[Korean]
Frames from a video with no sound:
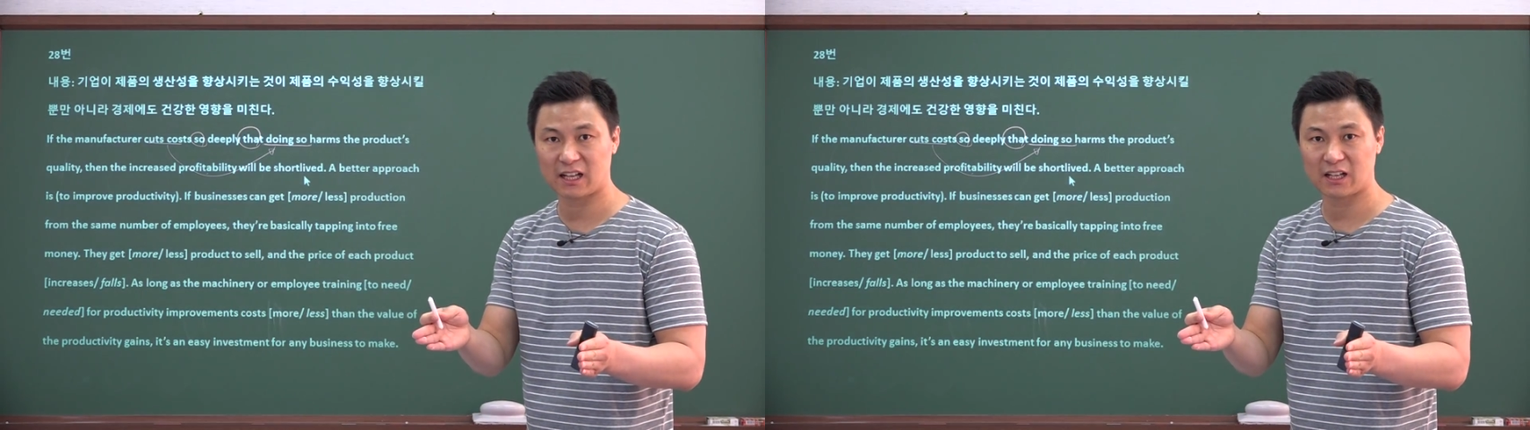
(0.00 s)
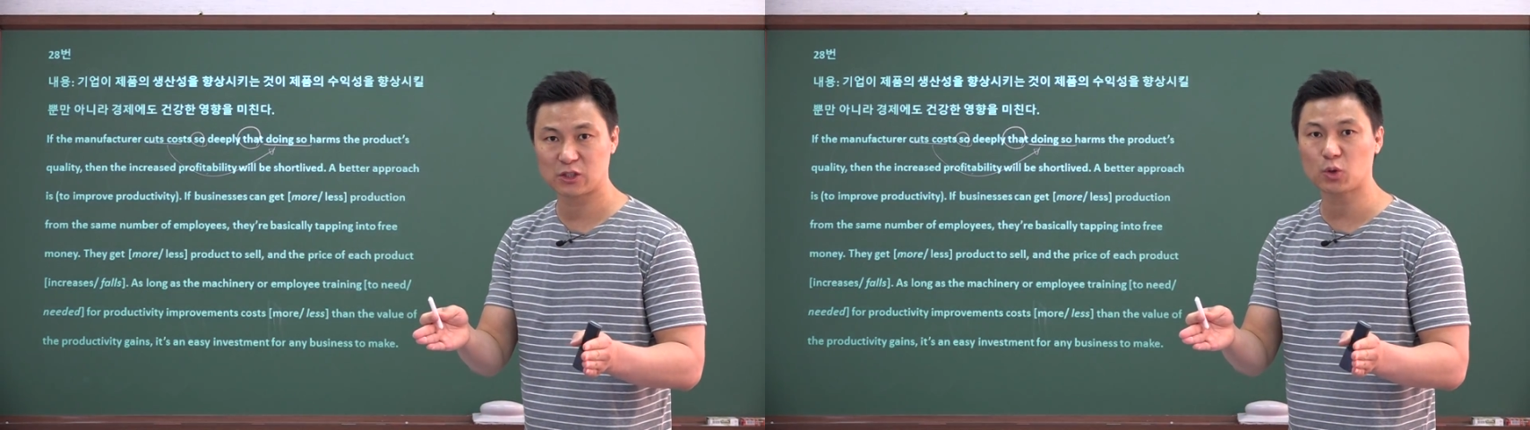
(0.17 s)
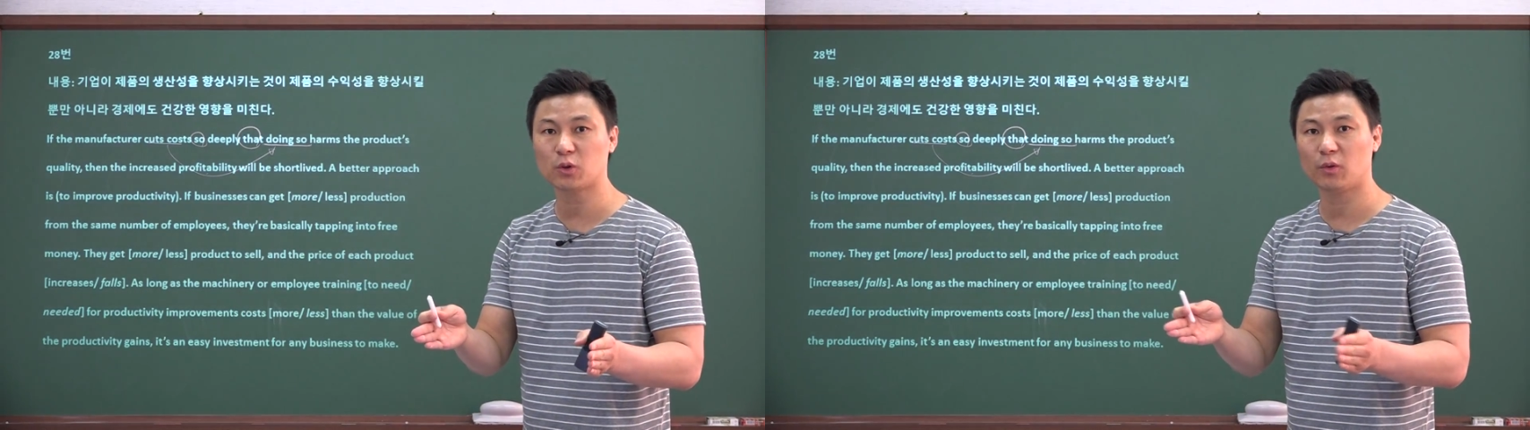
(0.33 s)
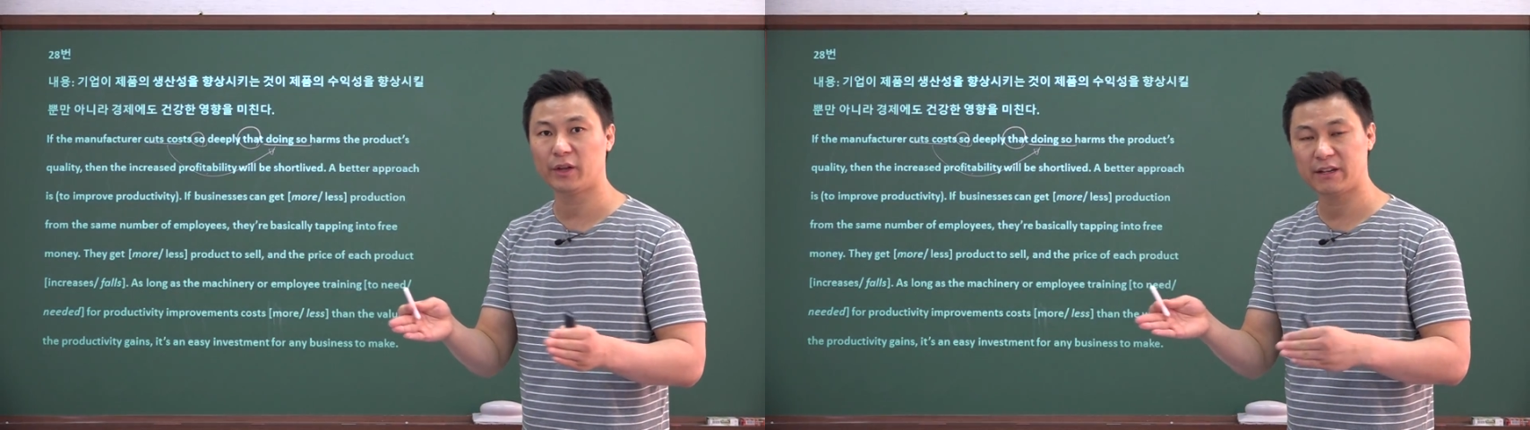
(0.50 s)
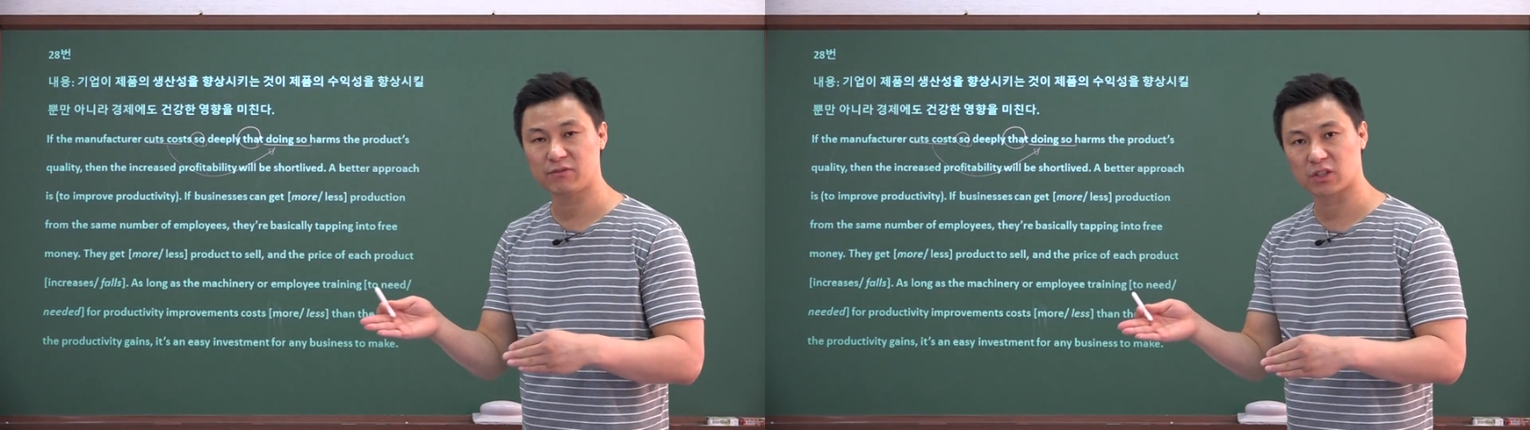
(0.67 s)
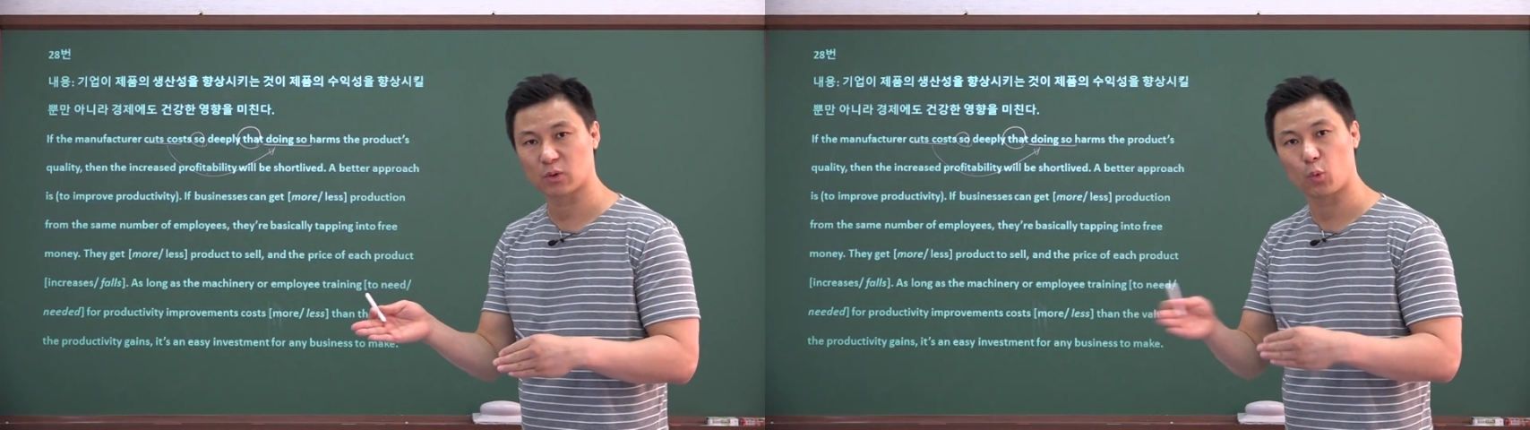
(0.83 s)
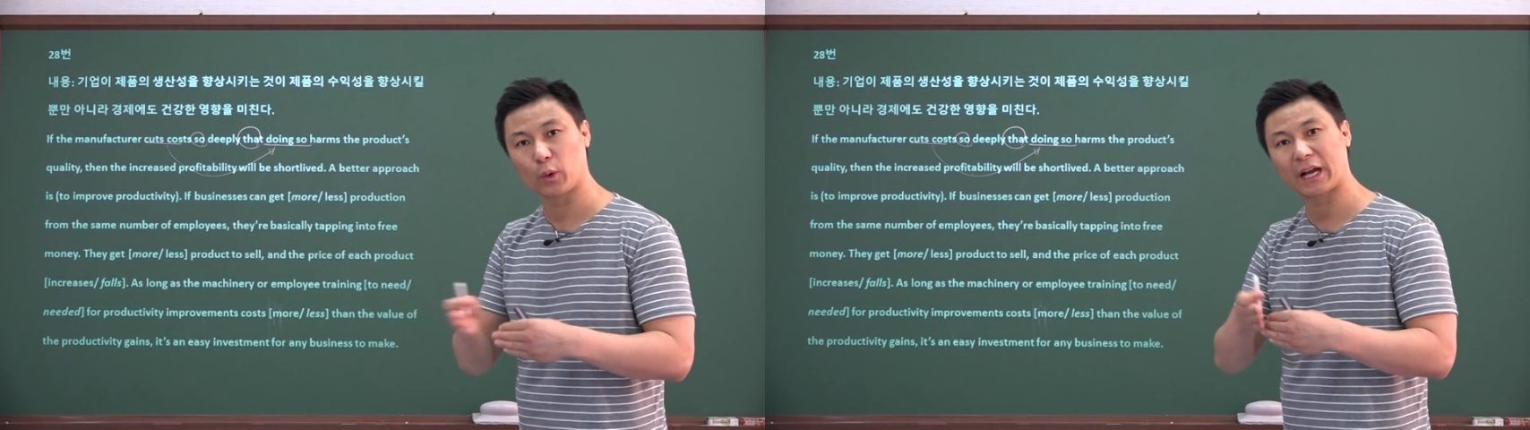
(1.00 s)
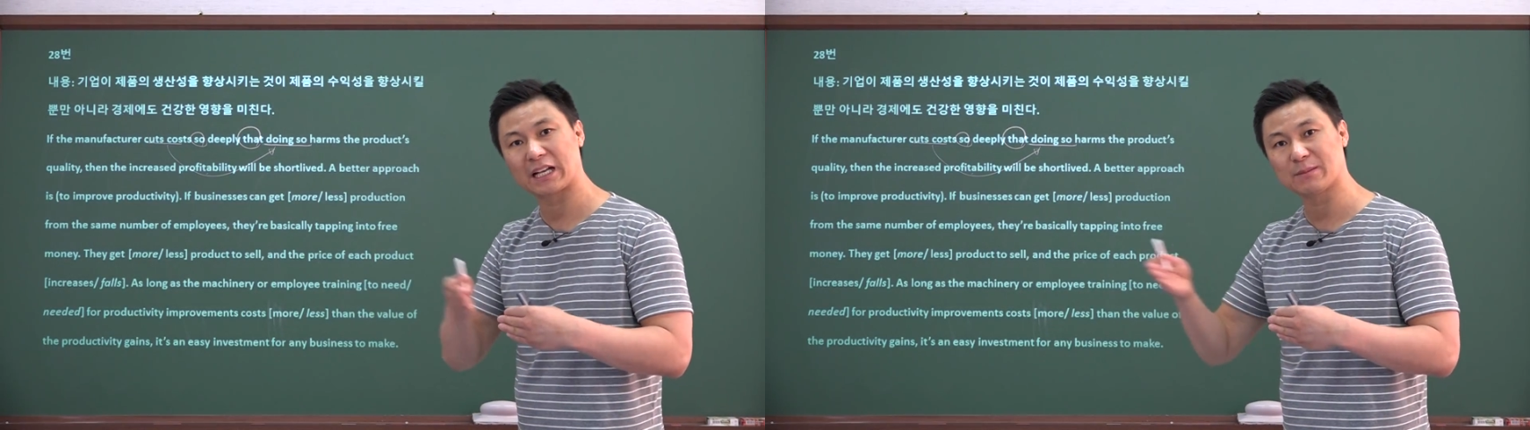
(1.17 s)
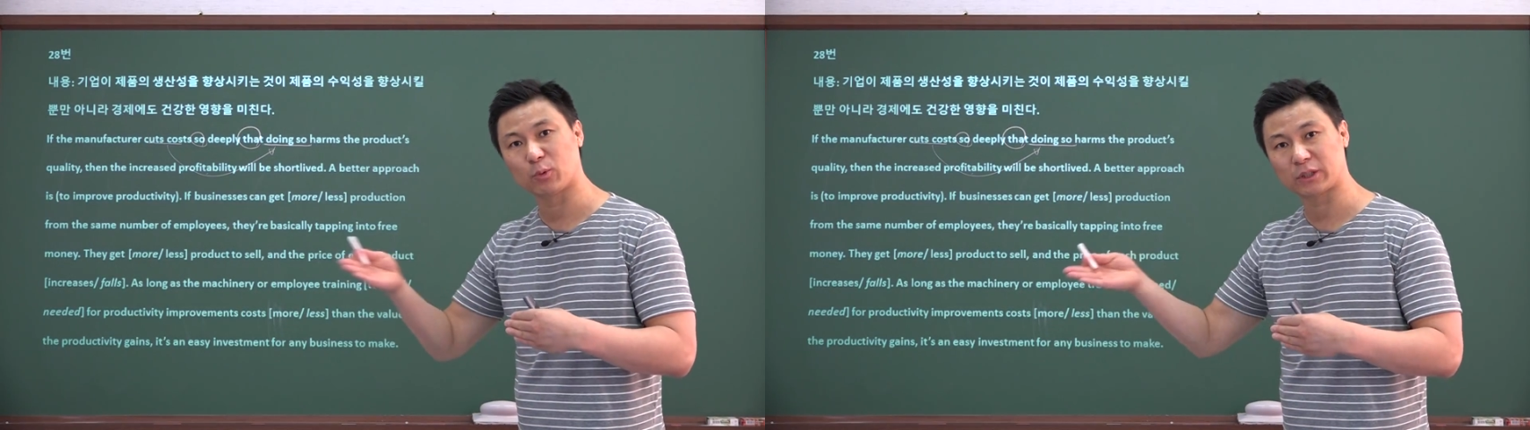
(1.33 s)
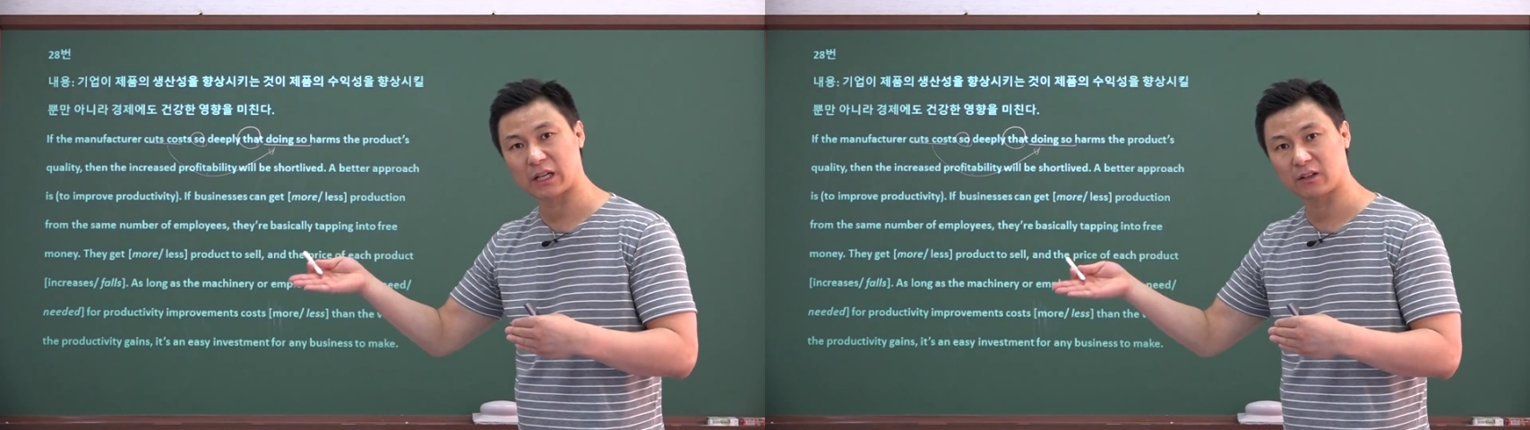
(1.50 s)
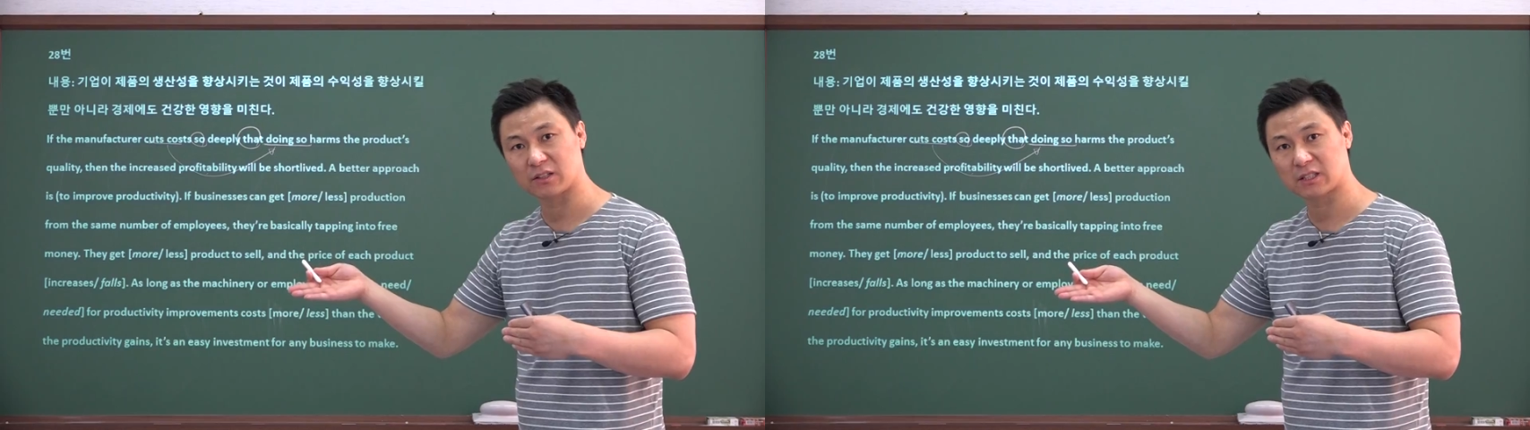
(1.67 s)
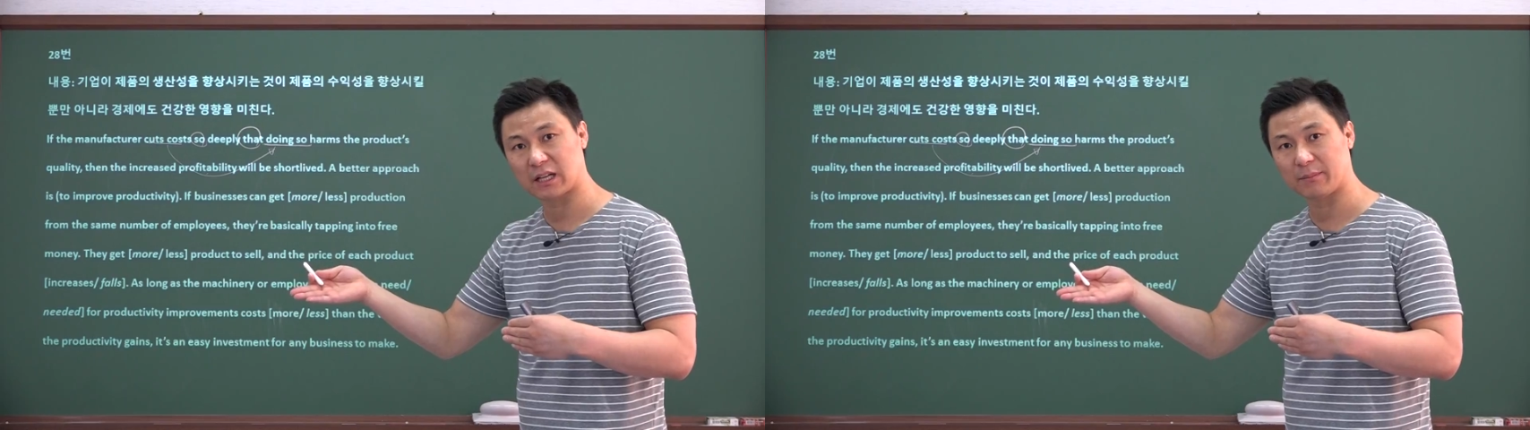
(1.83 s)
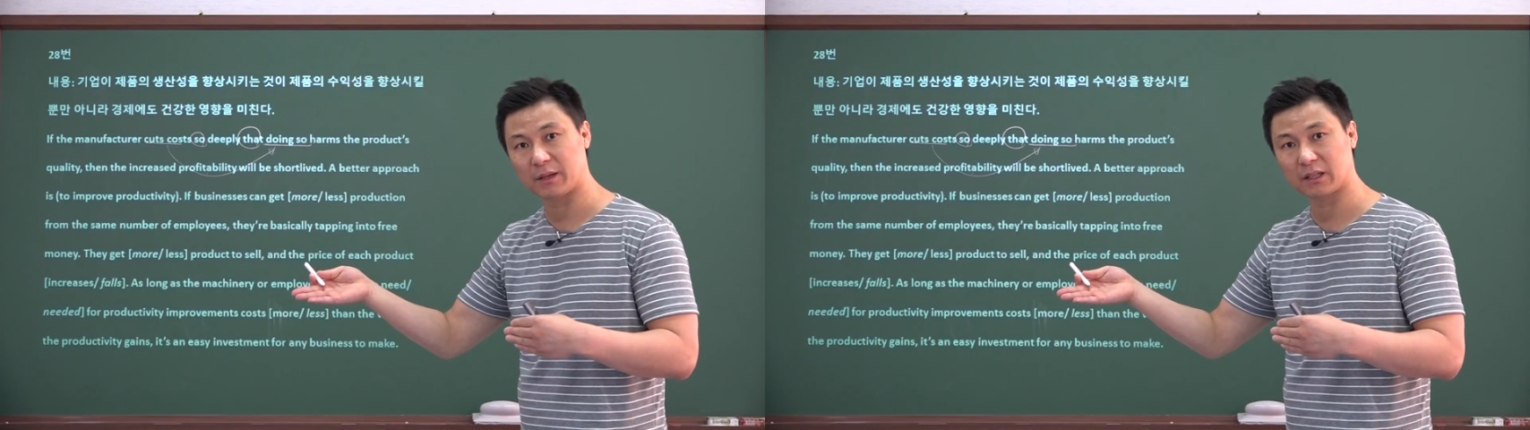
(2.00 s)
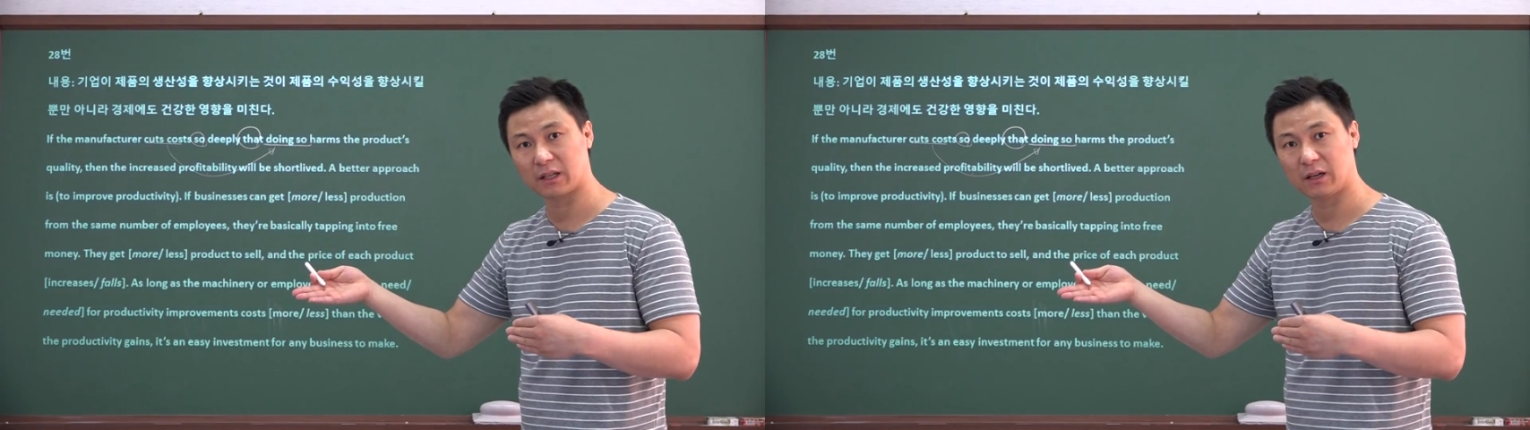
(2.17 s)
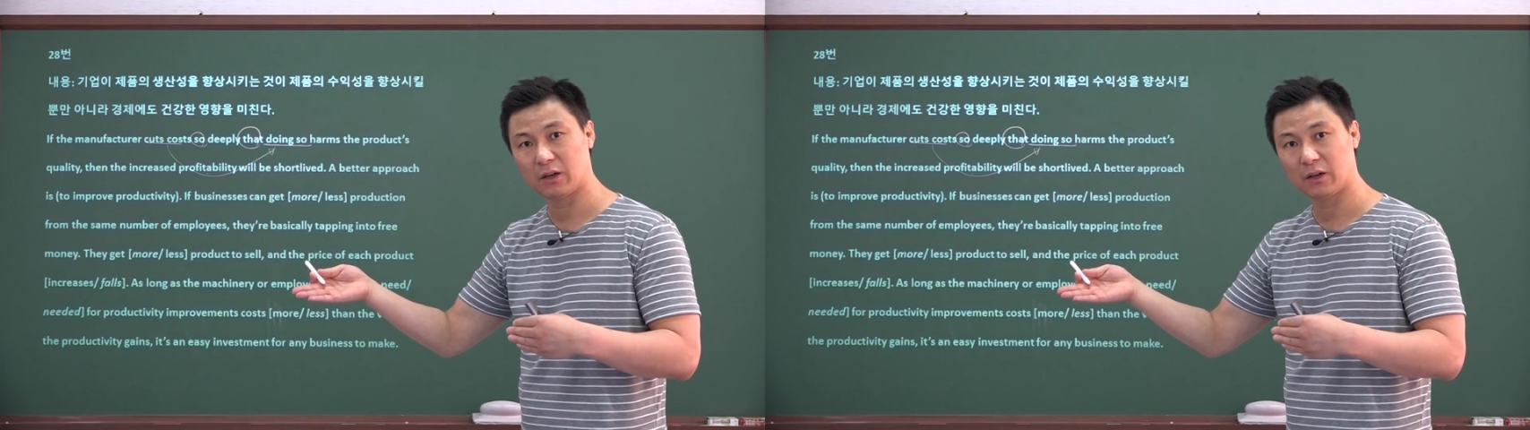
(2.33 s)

s h 이 r 오래 가지 못할 것이다 이 말이야.